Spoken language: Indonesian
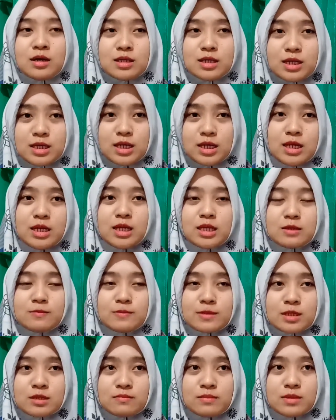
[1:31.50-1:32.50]
gini nih
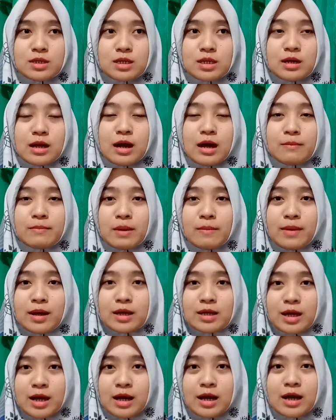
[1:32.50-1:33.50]
teman-teman
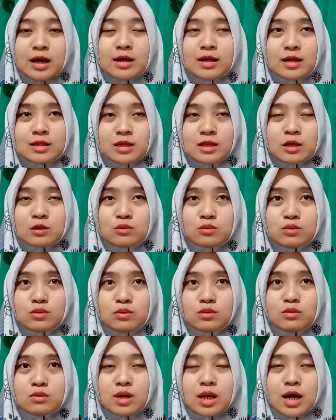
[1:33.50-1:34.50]
memang ya kita
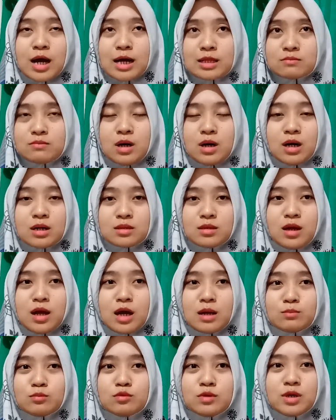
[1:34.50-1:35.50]
tuh lekat banget
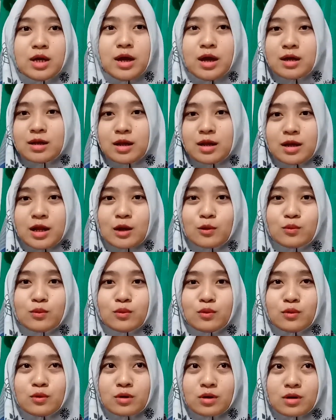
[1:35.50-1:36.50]
dengan budaya nenek
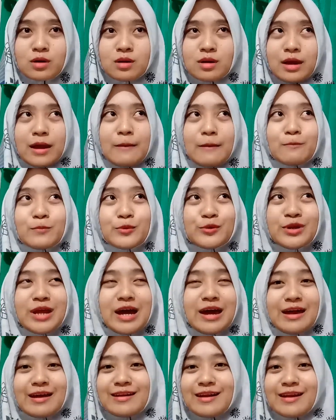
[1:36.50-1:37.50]
luhur
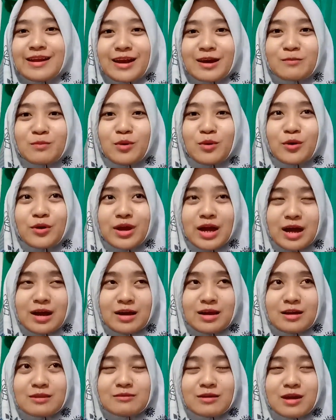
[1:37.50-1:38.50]
budaya nenek
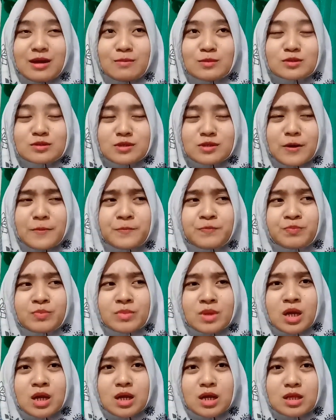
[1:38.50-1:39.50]
moyang gitu ya maksudnya
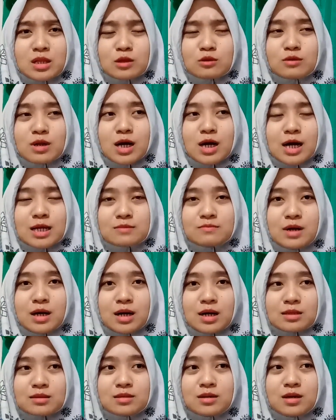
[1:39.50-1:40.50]
kita tuh lekat
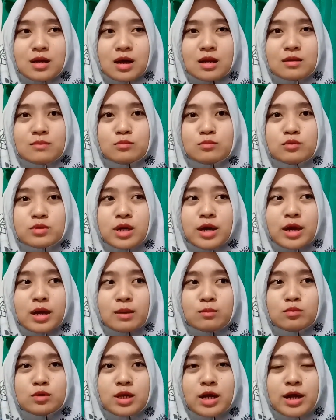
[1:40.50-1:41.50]
banget dengan
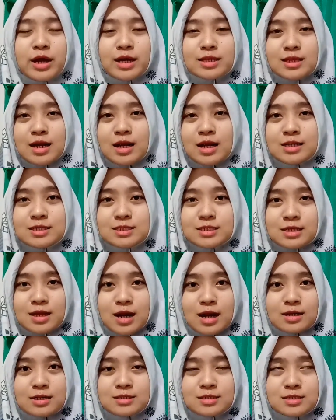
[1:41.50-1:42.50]
budaya-budaya
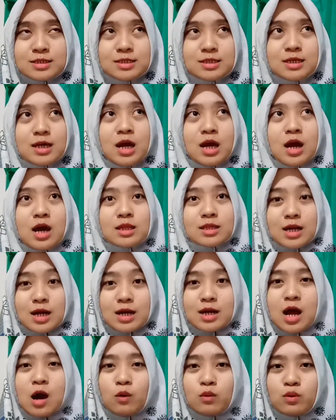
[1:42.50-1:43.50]
tradisi-tradisi
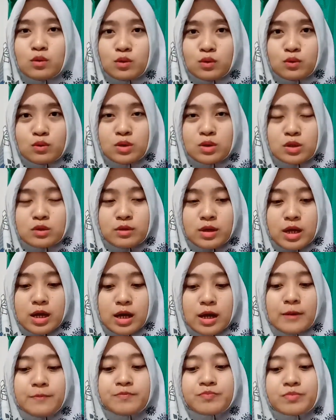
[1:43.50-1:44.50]
terdahulu gitu
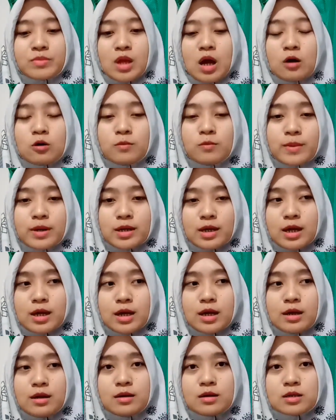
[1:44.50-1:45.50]
ya aku
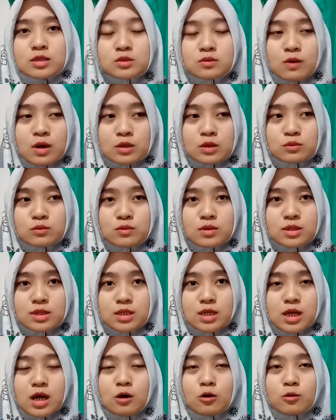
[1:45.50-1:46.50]
pernah suatu
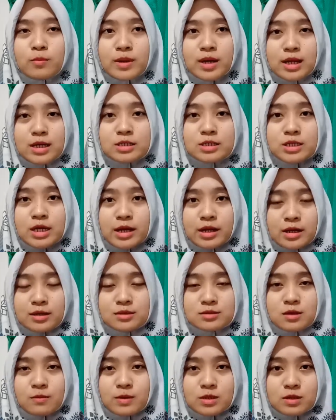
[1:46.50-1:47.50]
ketika aku pernah
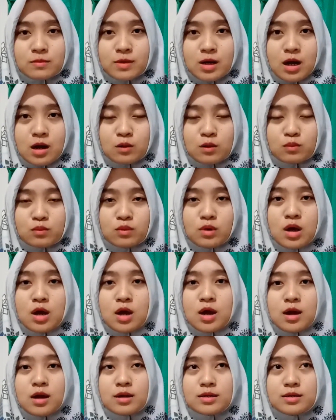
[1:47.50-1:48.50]
sharing sama teman aku
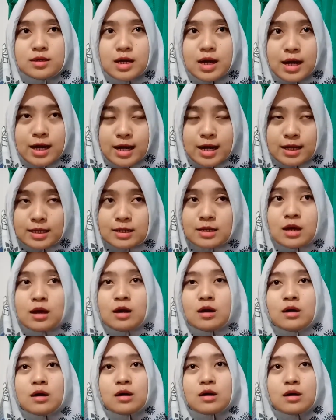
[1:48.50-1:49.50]
dan
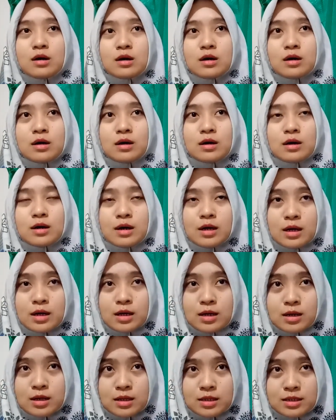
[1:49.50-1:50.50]
uh,
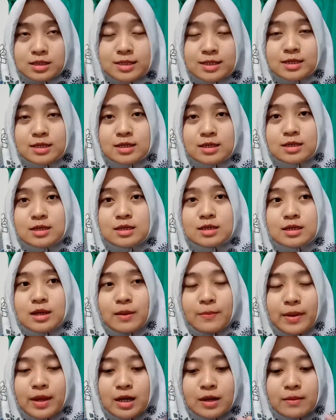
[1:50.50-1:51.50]
di
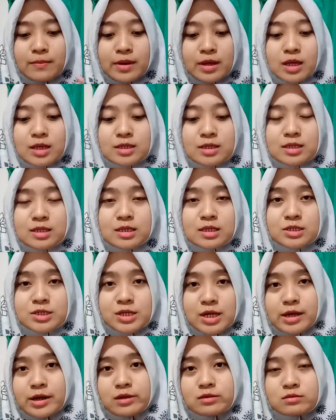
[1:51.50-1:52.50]
apa namanya di
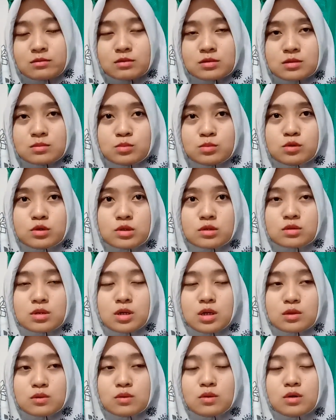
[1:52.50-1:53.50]
sharing tersebut
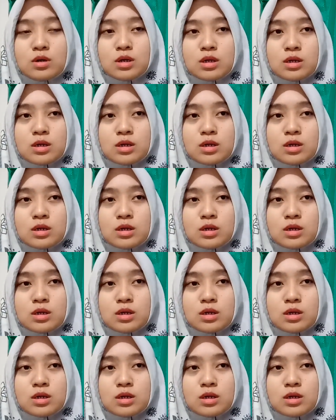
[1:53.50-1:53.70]
gitu